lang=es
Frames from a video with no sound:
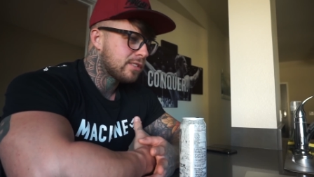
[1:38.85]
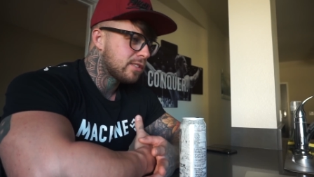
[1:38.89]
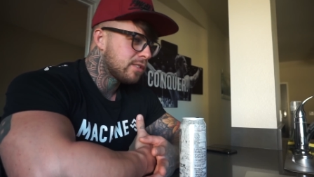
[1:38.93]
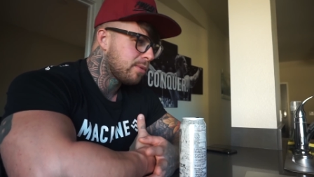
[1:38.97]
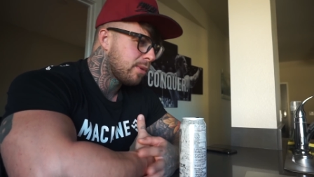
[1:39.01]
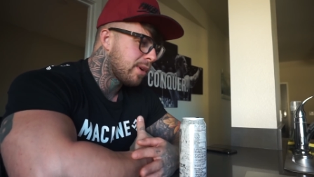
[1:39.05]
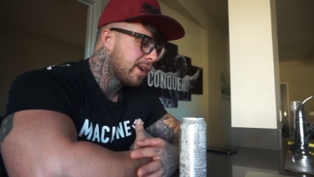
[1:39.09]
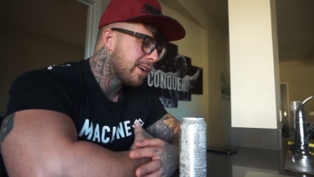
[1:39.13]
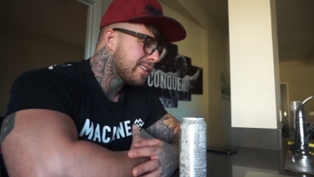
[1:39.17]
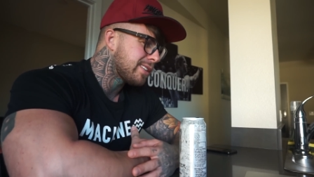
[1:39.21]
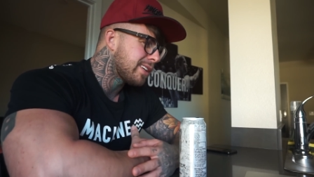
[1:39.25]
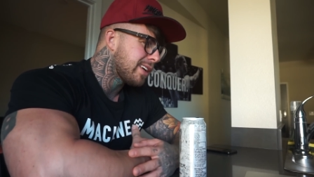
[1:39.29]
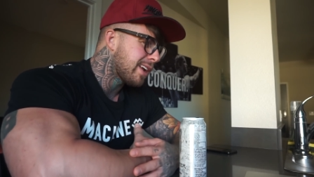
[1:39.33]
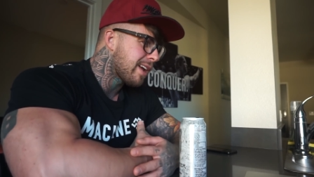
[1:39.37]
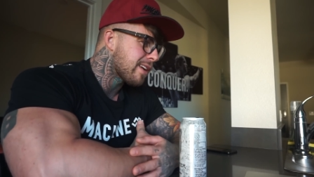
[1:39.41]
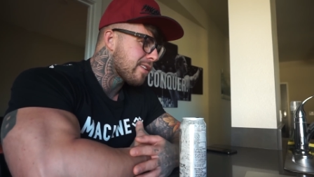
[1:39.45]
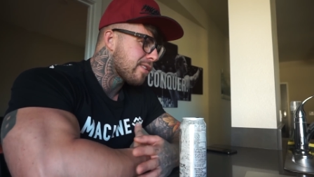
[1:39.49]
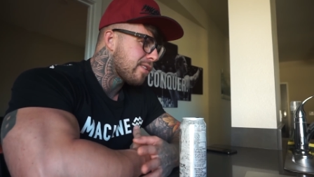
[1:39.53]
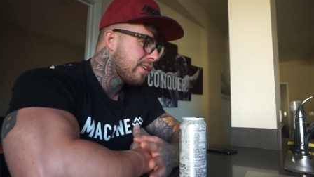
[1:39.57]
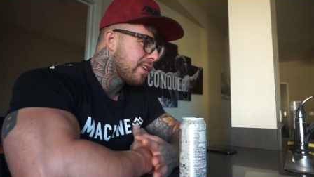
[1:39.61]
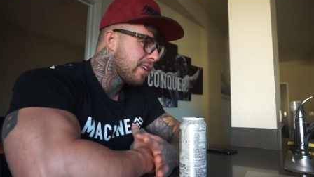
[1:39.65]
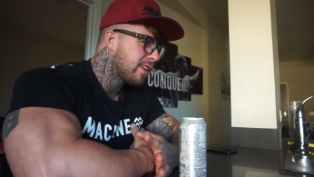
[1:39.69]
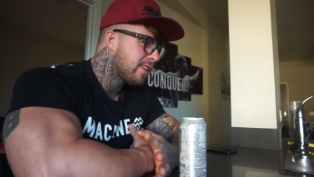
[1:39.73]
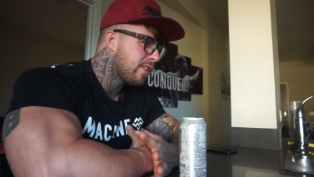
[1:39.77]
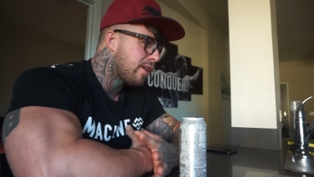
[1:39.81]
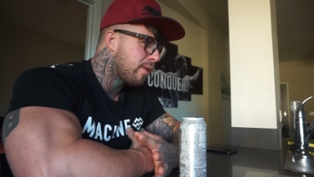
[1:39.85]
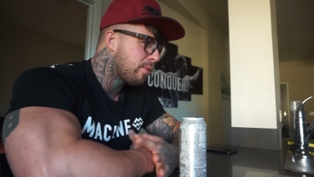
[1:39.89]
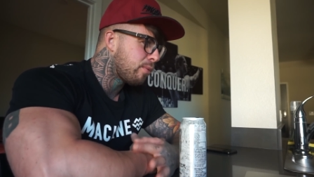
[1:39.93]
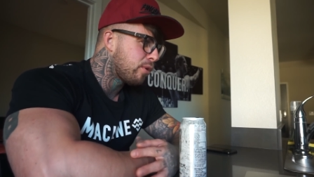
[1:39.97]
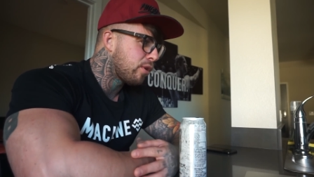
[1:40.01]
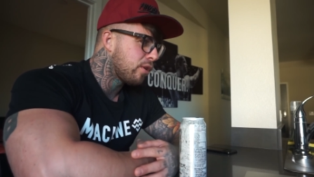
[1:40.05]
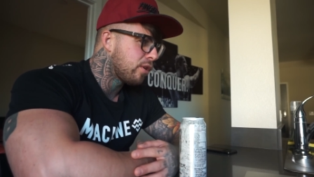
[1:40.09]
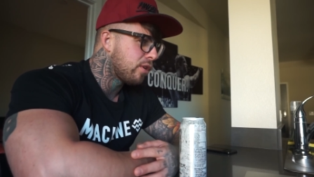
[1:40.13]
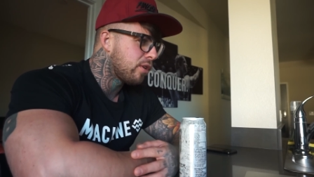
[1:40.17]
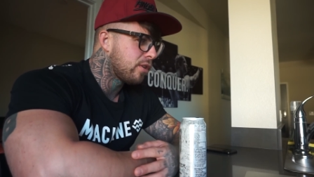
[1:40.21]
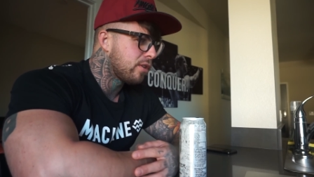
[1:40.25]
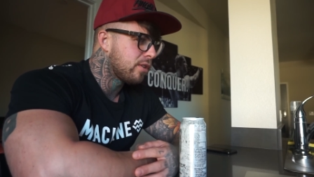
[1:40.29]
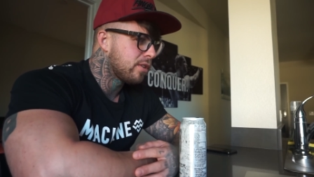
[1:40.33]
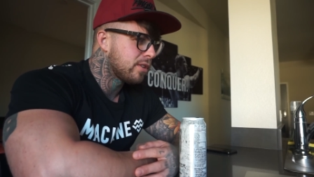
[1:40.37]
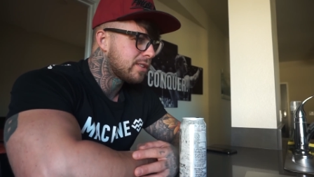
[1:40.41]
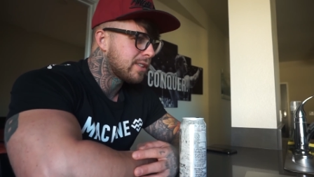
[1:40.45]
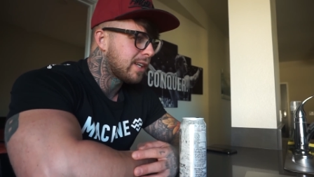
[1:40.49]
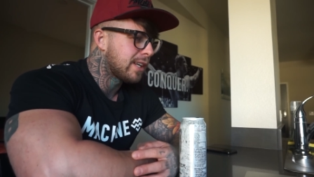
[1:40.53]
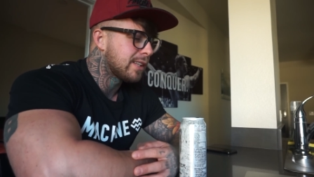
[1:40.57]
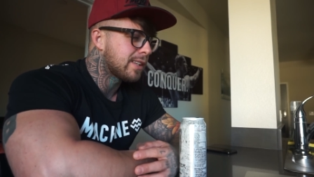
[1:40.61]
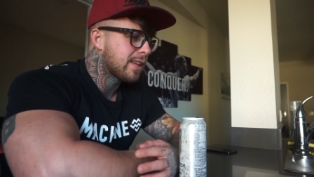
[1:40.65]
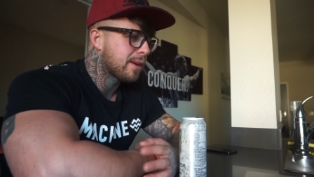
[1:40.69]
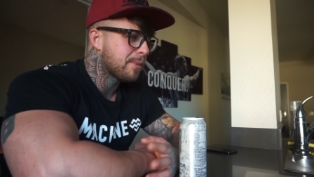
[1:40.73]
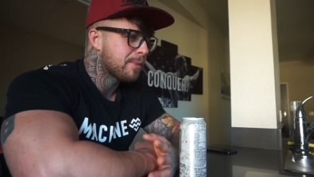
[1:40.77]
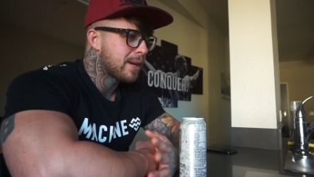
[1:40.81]
voy a ser Arnold y no puedo
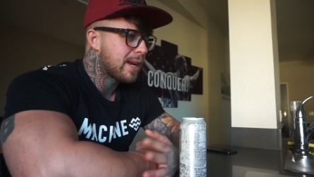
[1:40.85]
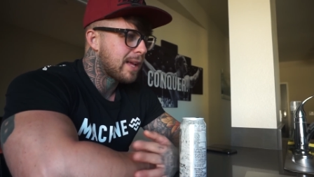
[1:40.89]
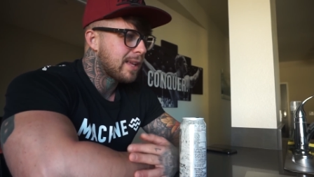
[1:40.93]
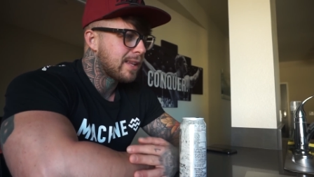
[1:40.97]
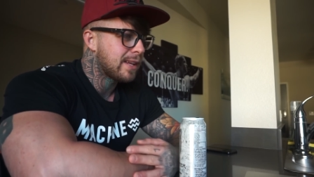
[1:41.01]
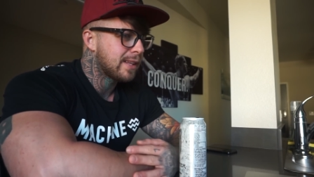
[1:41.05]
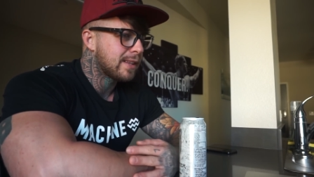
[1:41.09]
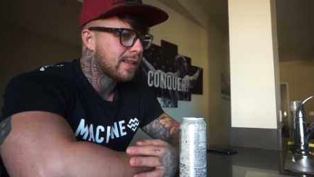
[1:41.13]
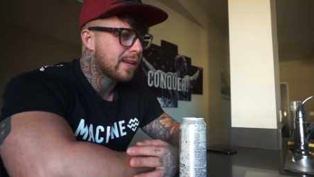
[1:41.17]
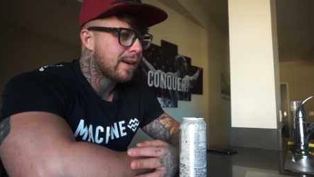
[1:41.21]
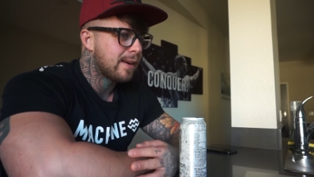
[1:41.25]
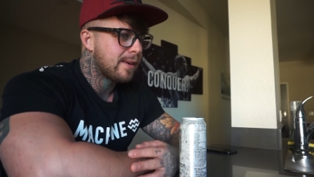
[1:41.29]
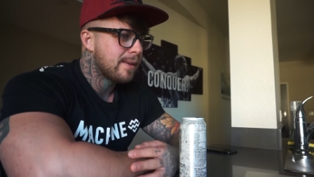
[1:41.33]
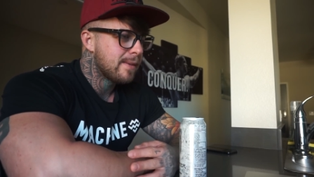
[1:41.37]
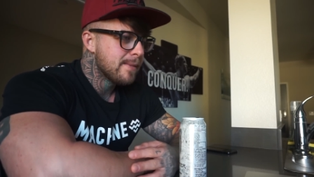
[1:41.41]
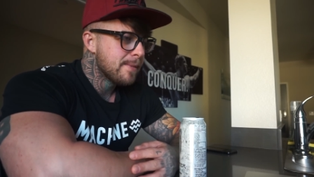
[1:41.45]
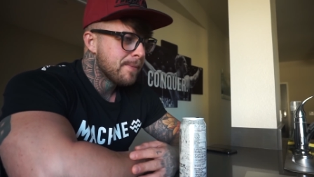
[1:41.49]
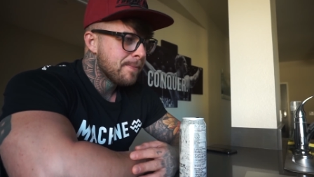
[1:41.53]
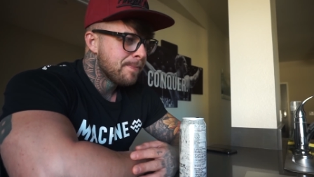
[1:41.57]
saltarme una dieta.